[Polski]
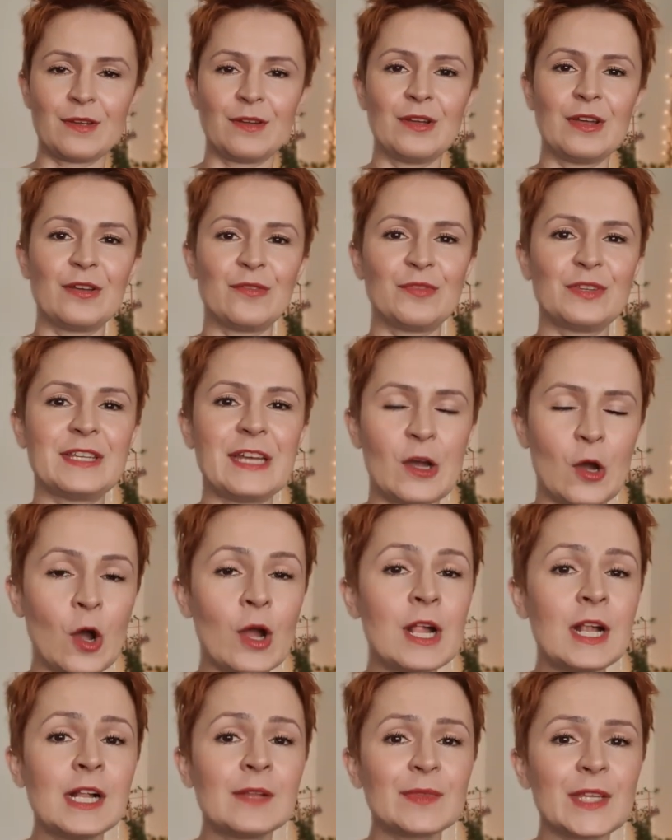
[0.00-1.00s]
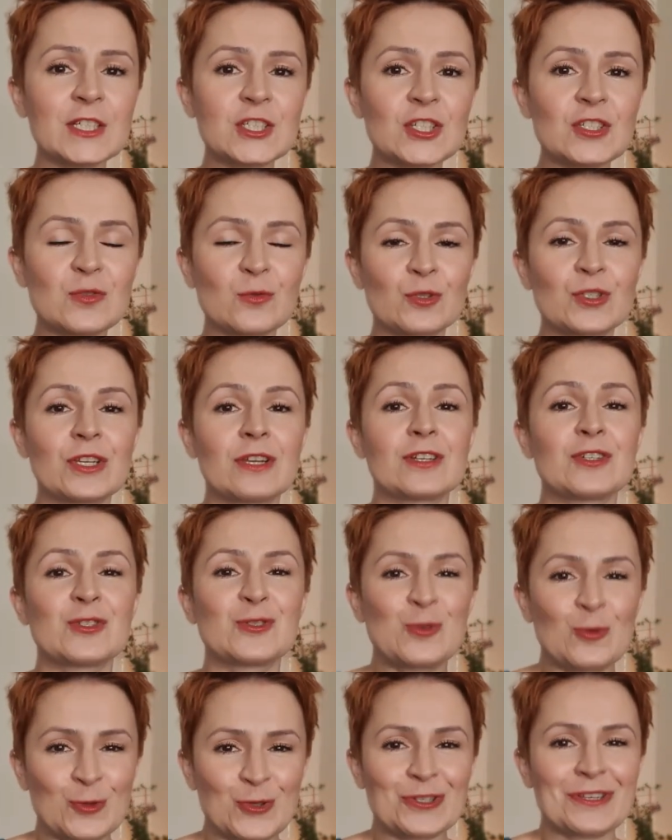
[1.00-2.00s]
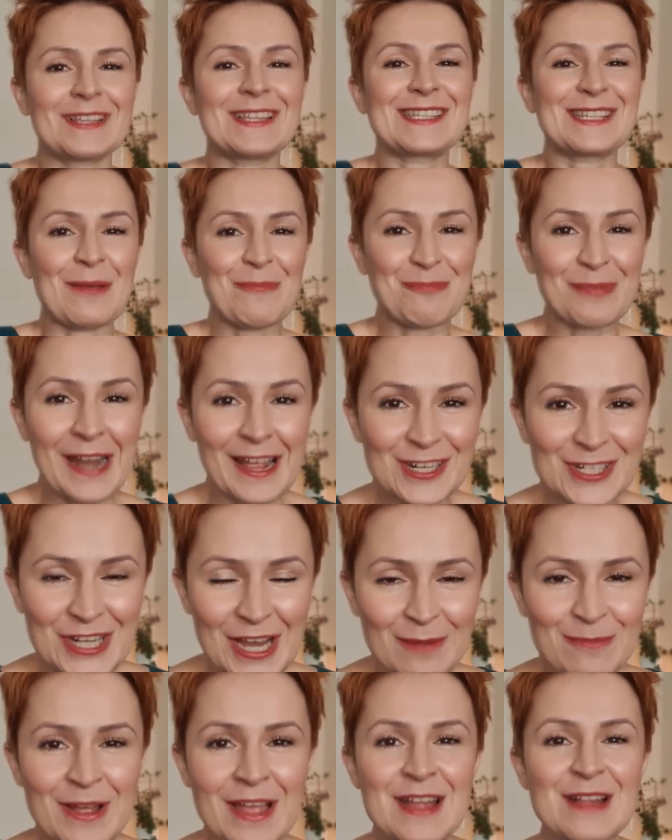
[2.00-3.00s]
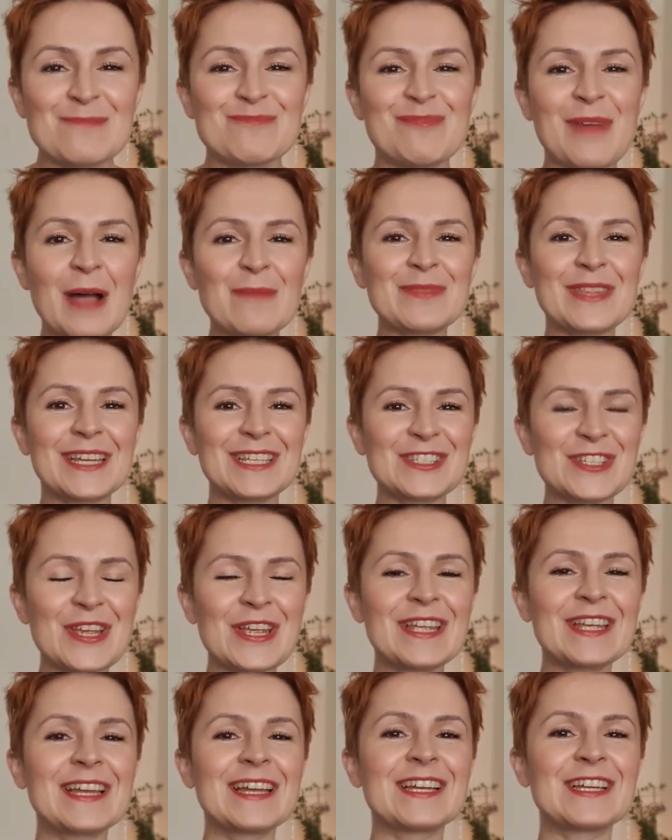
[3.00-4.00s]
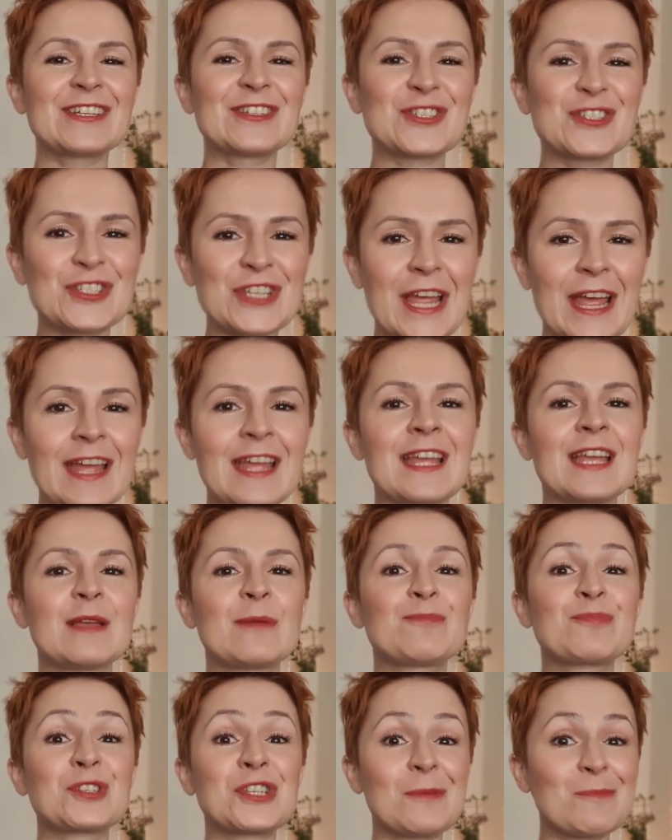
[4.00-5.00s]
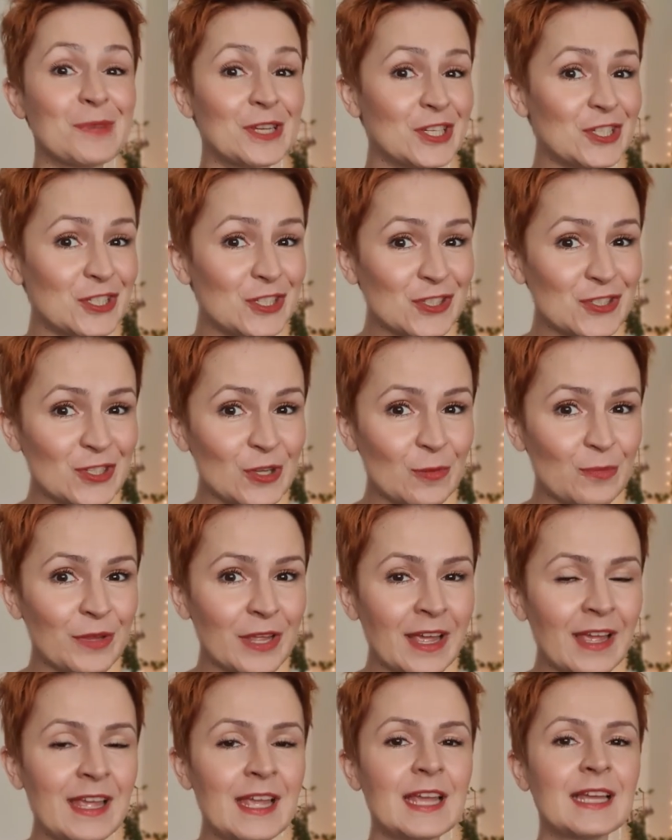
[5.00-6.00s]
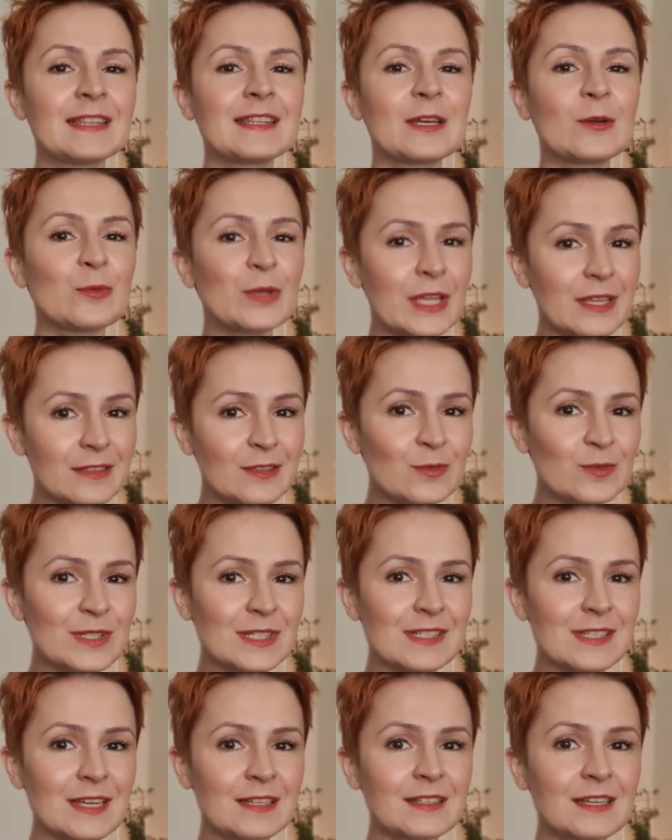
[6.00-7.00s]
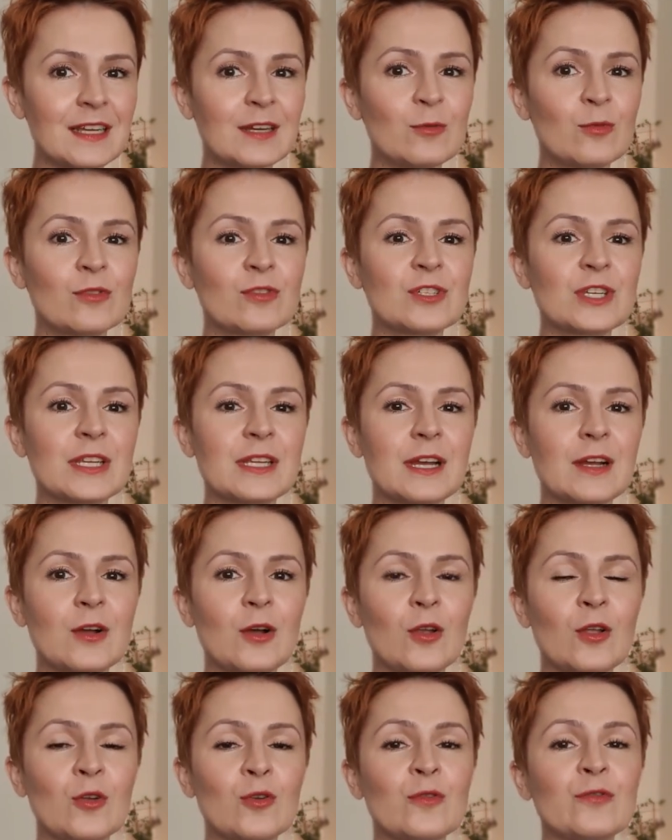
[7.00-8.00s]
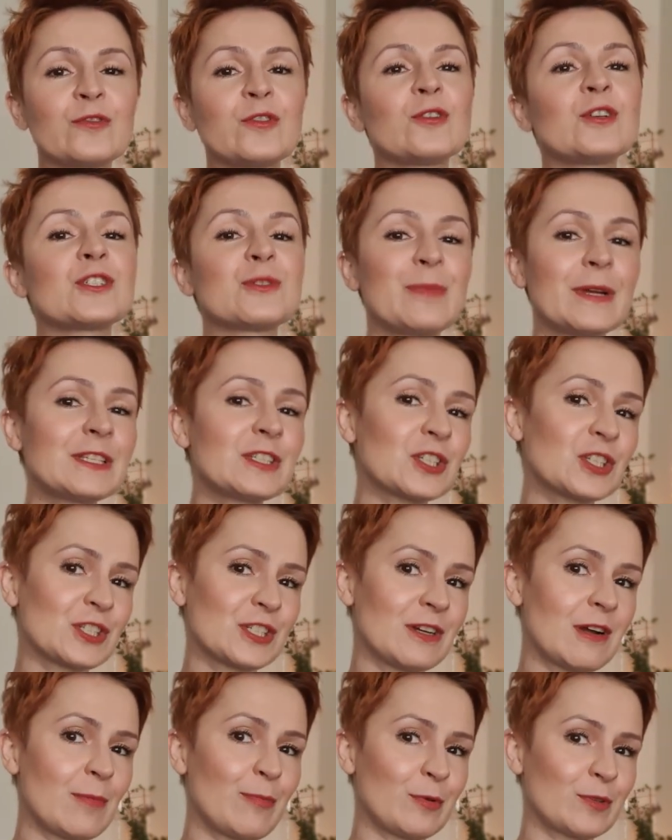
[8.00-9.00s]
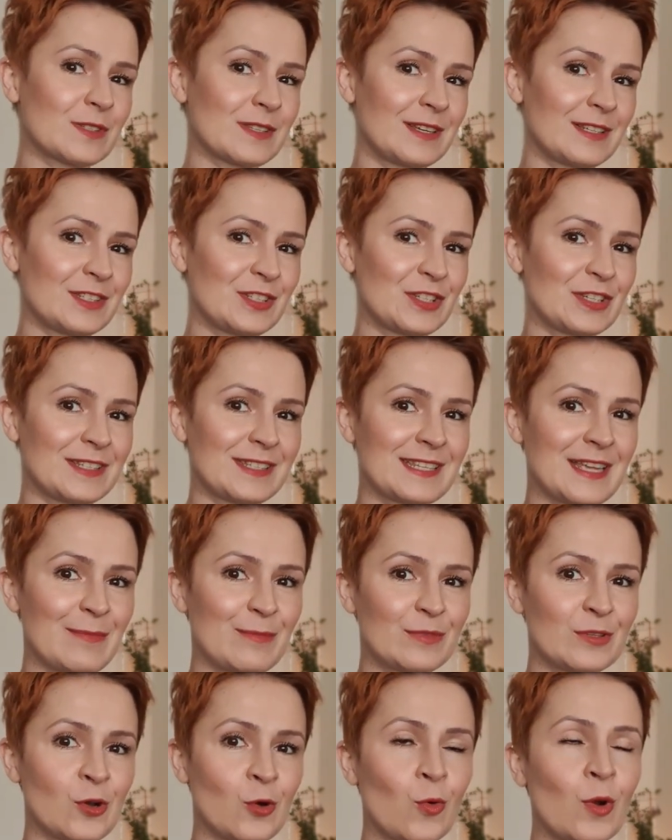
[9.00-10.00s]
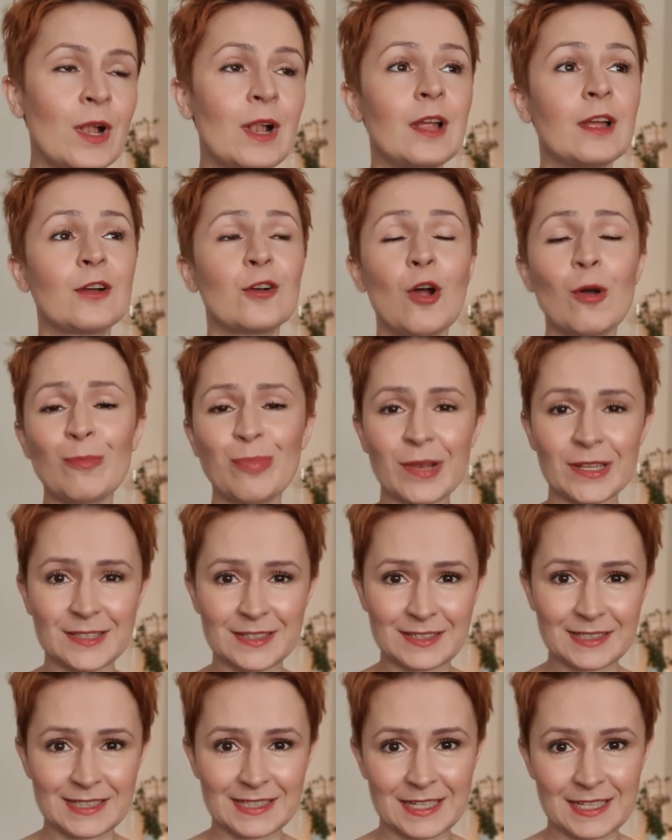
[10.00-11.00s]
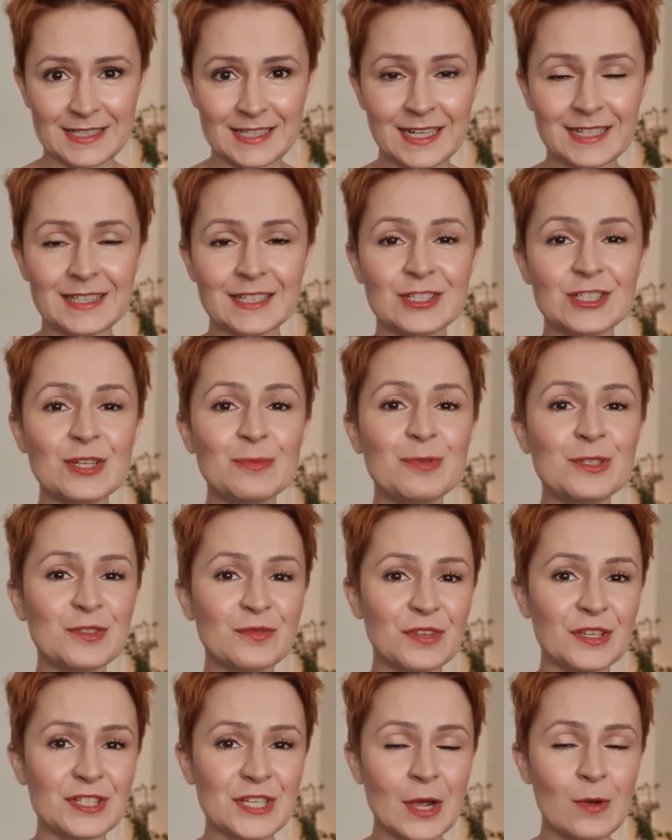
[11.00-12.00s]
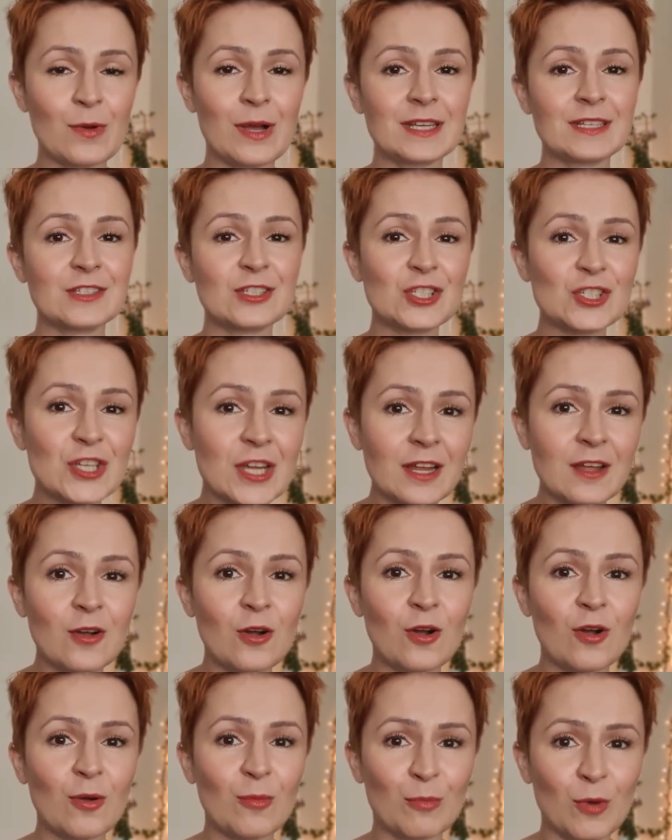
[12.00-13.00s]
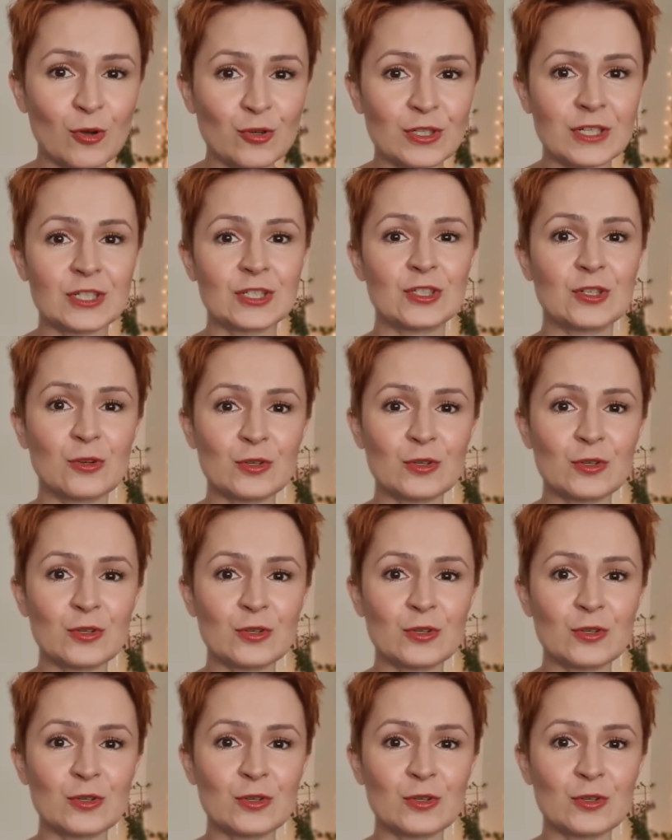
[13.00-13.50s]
e, wideo. Także cóż, cóż, zapraszam. Mam nadzieję, że przemyślisz sobie tę jedną zasadę łączenia kolorów, no i że będziesz chciała poznać ze mną komplet tych zasad, żebyś wiedziała, z czego możesz